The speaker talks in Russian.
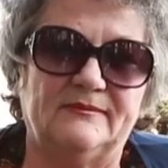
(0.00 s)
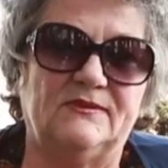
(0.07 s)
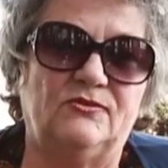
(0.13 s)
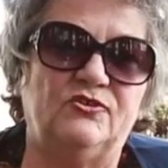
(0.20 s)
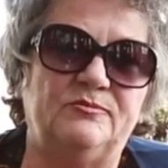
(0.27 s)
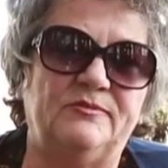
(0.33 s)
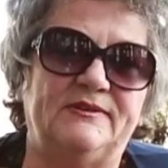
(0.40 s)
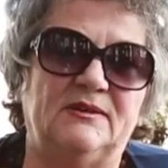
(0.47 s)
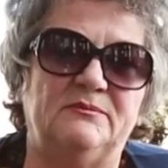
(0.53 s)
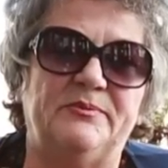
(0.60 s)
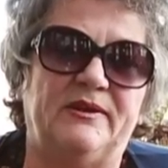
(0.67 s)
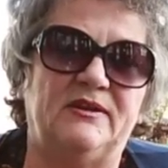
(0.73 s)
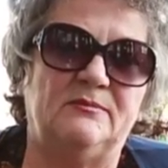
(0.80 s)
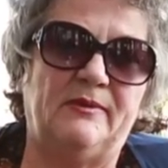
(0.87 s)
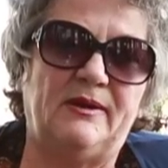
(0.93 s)
хоть мы там
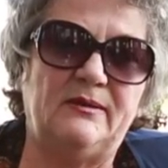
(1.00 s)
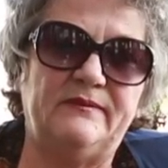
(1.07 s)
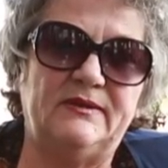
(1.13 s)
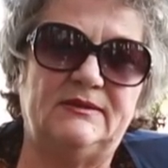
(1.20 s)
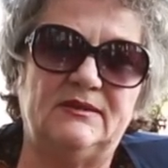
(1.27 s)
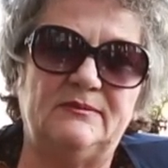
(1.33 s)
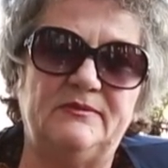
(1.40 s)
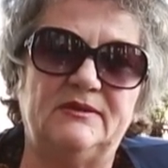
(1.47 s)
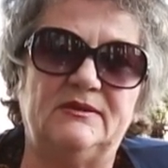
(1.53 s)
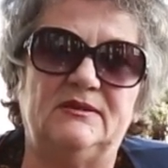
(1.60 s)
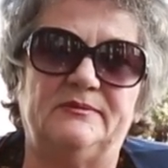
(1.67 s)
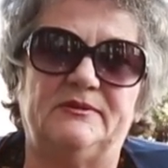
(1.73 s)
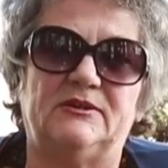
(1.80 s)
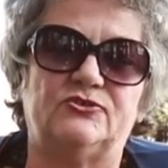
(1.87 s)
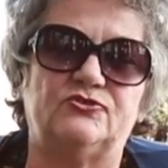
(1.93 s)
принимаем витамины
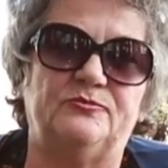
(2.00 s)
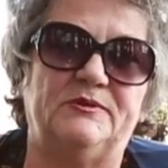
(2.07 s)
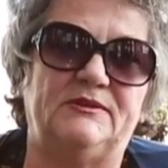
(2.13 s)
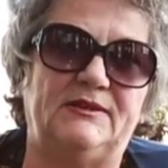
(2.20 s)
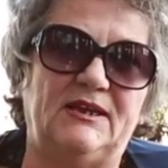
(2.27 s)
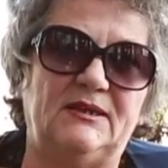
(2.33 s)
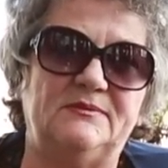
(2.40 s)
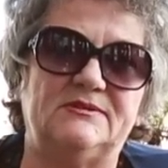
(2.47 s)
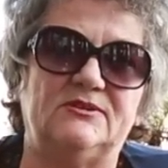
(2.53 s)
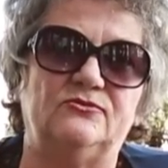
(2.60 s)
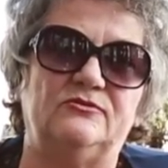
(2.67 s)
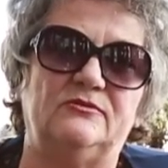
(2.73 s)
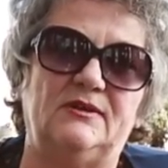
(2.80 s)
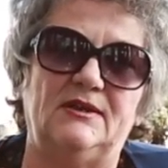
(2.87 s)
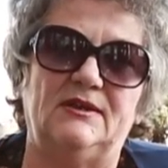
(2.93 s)
и хорошо питаемся,
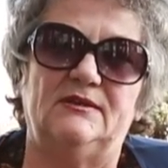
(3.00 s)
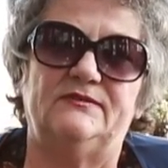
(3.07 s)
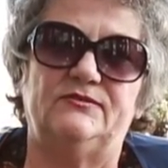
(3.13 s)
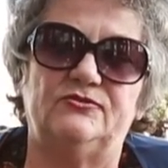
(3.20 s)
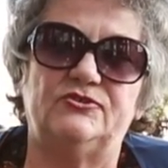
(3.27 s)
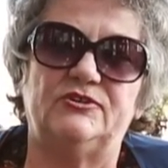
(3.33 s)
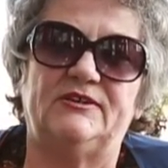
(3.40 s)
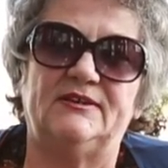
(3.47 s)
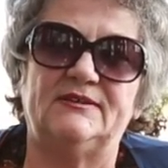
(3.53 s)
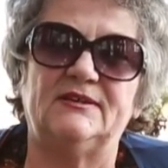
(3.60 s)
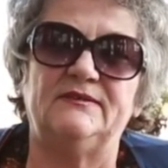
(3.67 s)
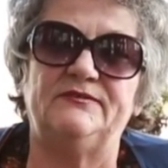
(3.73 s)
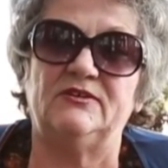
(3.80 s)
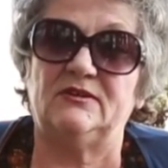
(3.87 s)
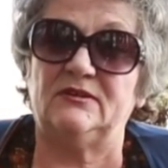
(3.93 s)
но все-таки это
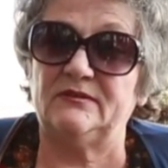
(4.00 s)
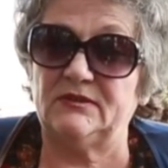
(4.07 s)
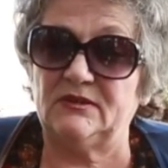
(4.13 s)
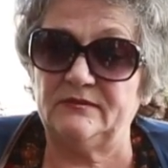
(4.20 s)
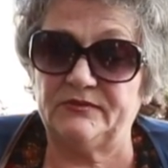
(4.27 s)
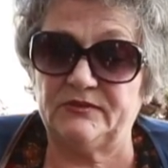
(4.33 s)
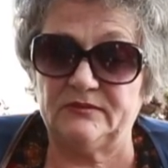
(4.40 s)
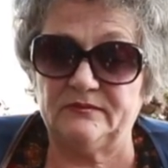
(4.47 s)
а, а,